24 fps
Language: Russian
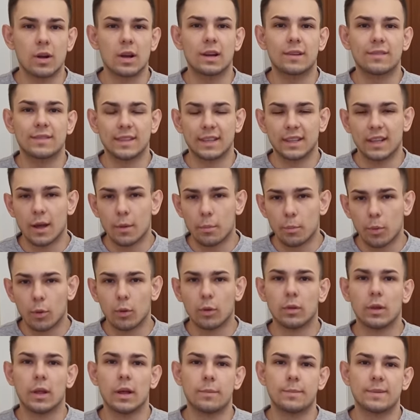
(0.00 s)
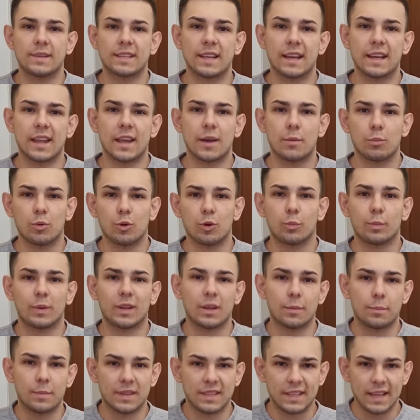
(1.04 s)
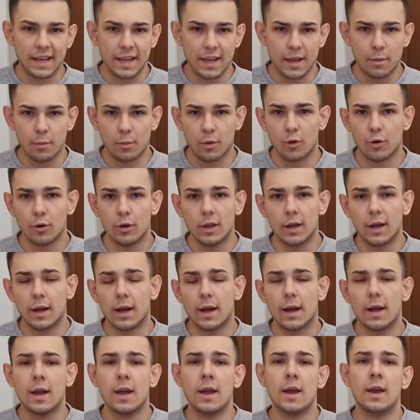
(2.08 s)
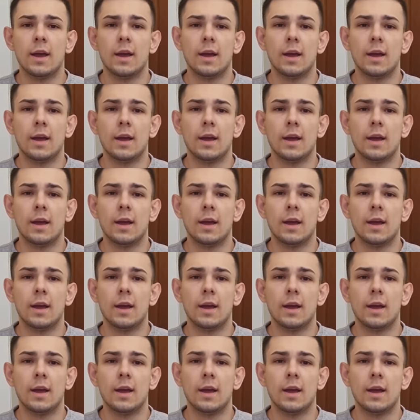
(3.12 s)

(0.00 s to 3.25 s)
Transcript: Как всегда, полное описание будет под описанием ролика.